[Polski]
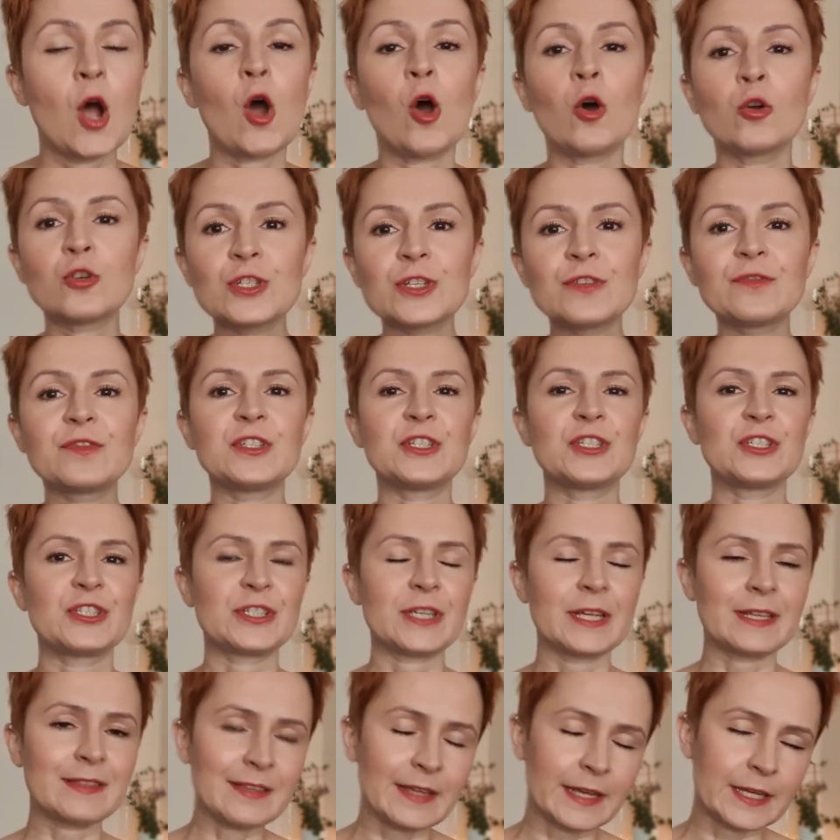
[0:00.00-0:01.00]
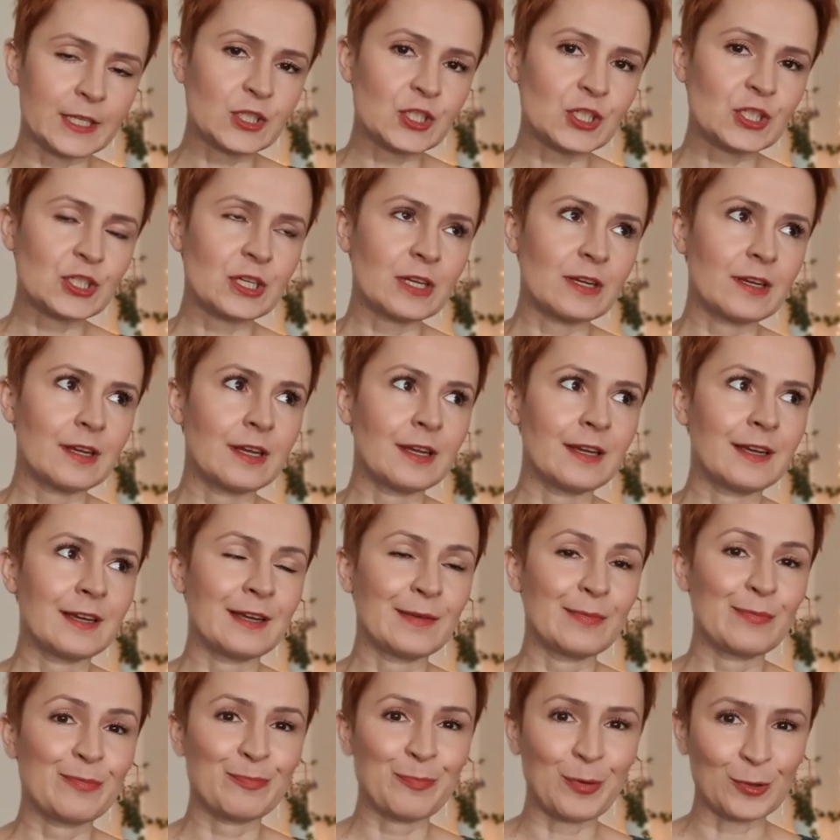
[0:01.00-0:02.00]
Oczywiście też
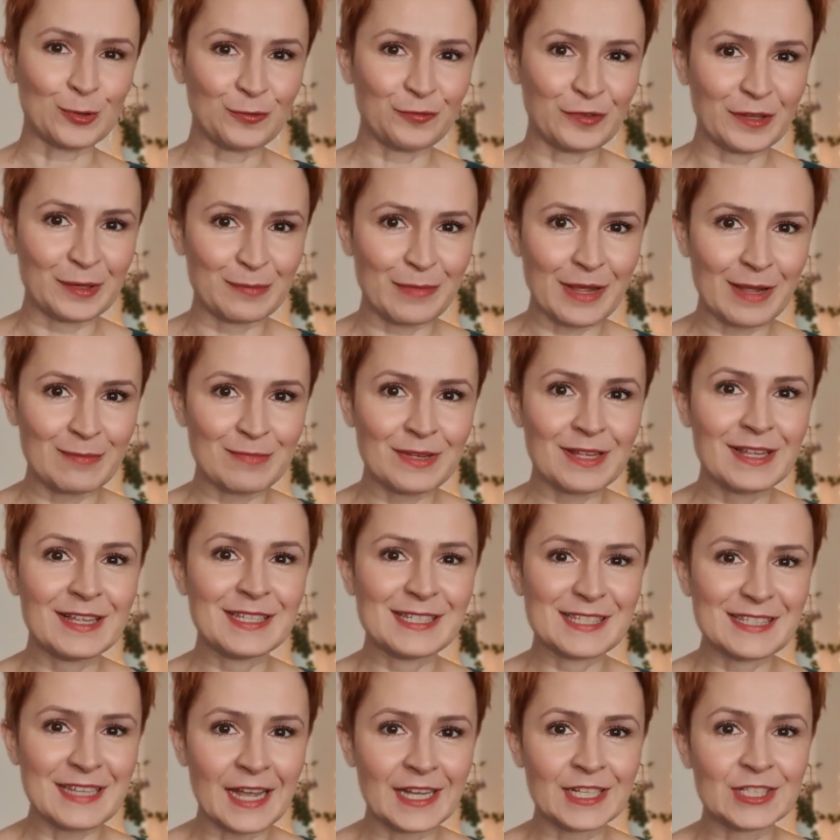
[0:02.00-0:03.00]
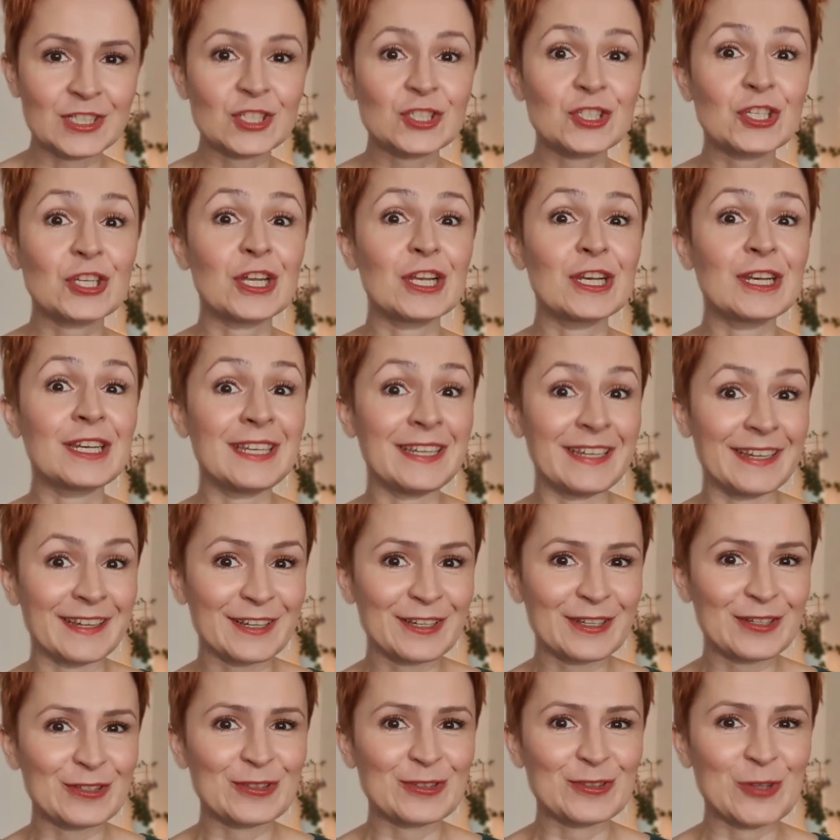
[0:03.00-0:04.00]
e, pod filmem znajdziesz
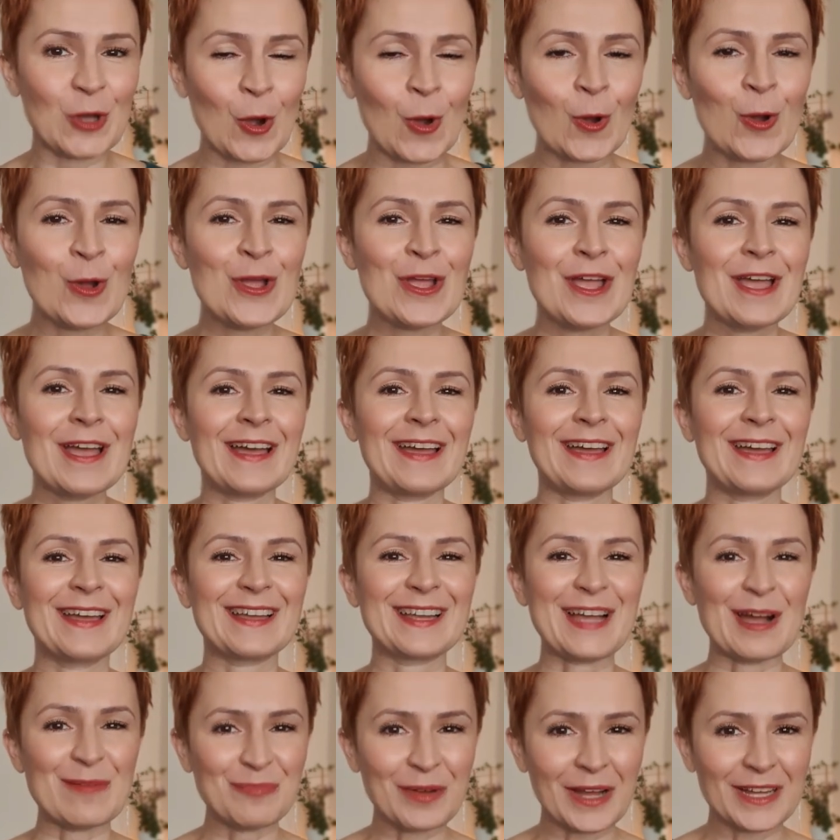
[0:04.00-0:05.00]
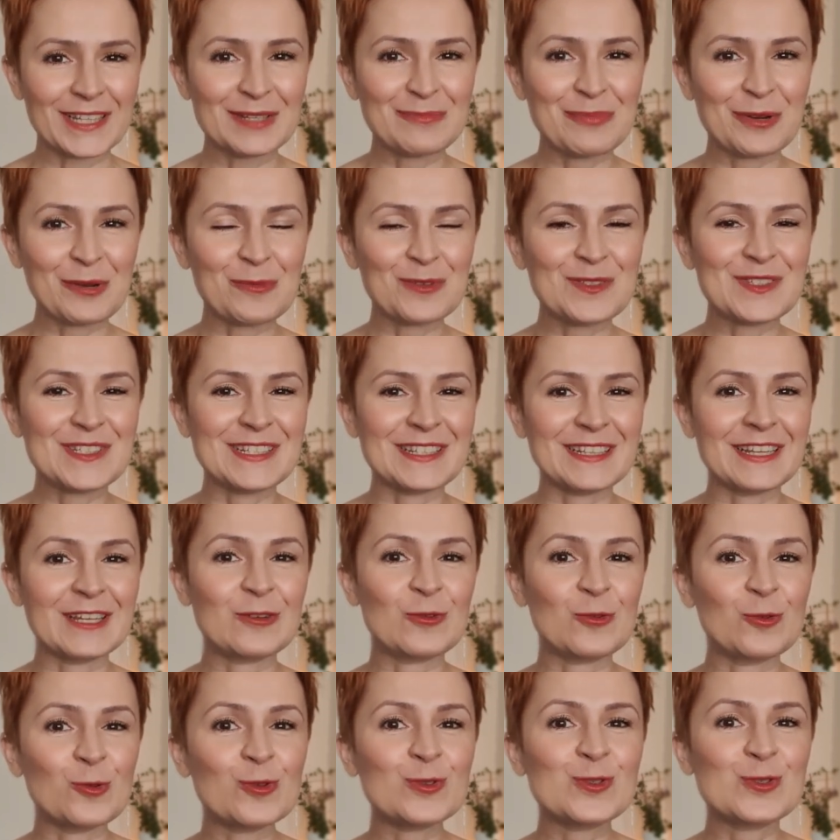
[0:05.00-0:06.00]
link do e, kampanii promocyjnej
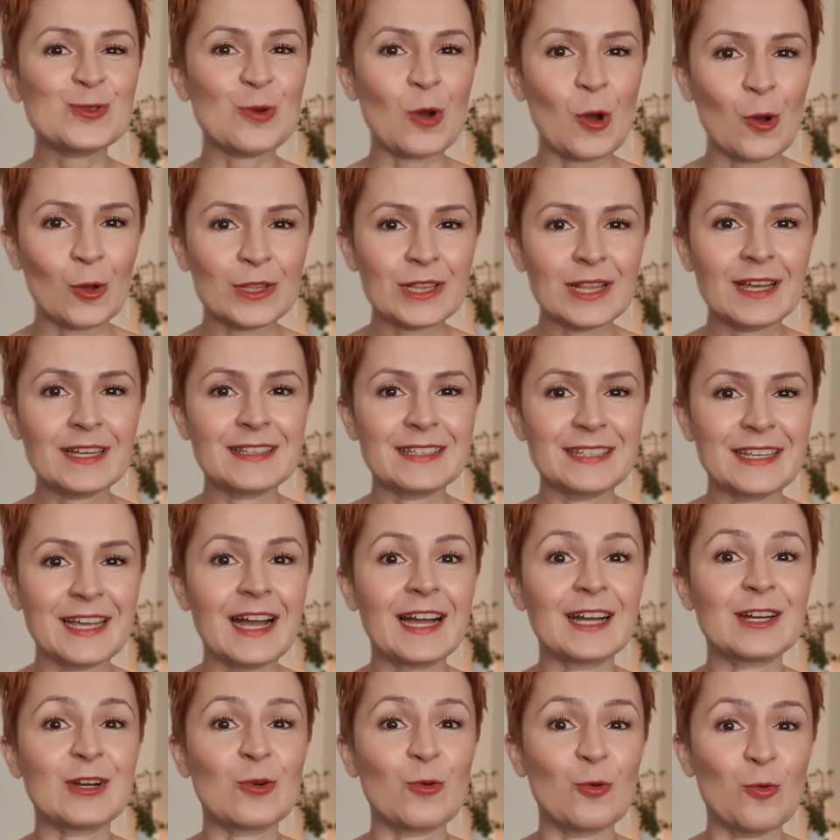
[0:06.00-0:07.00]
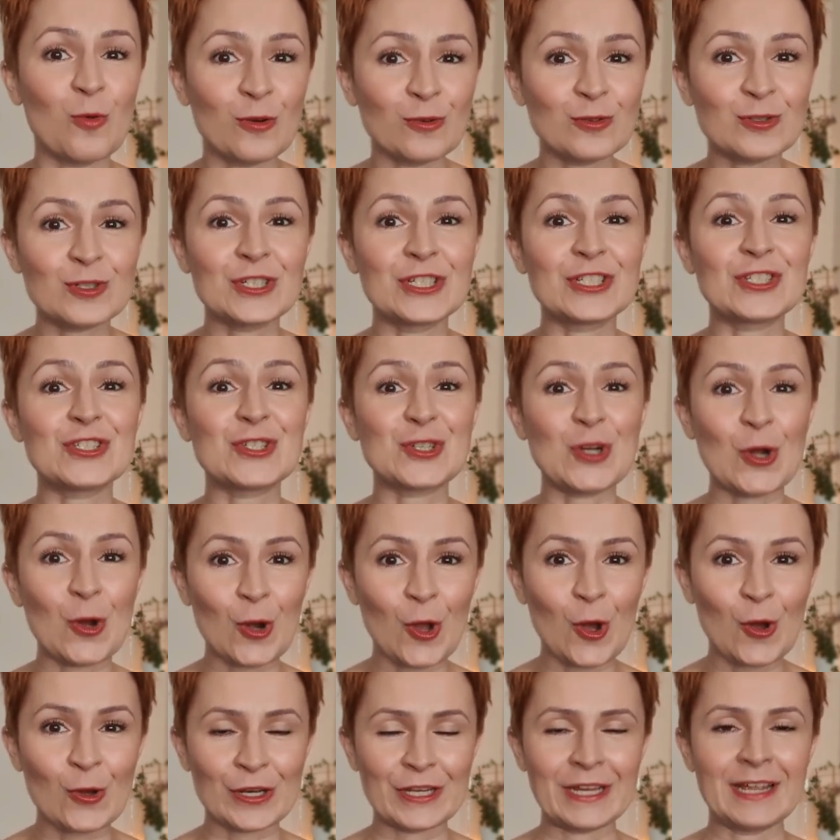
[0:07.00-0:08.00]
kursu online Jak łączyć
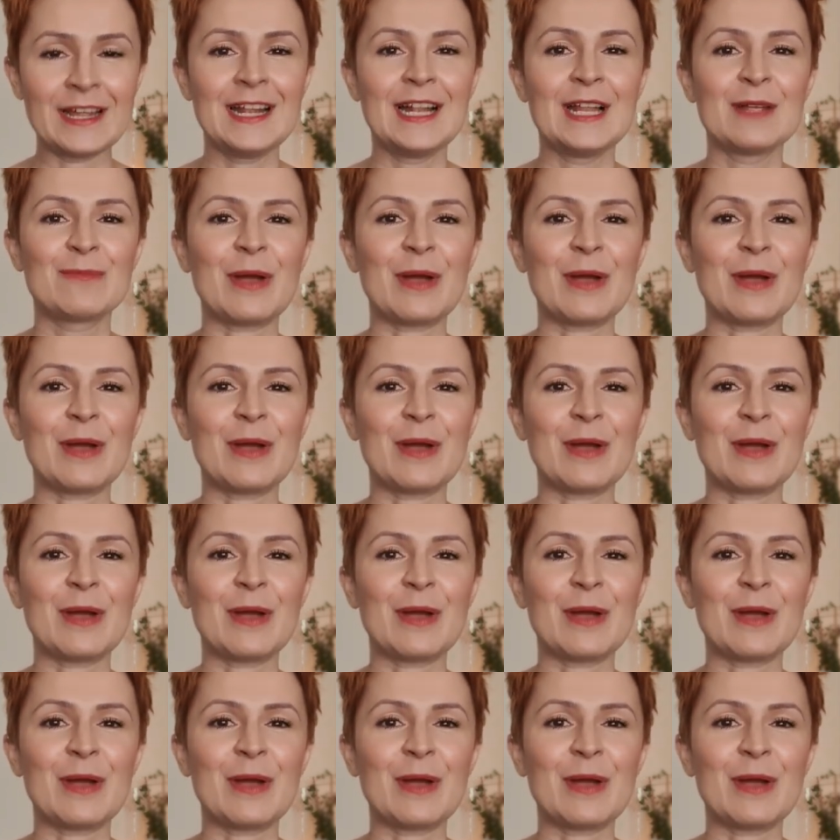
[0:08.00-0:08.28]
kolory.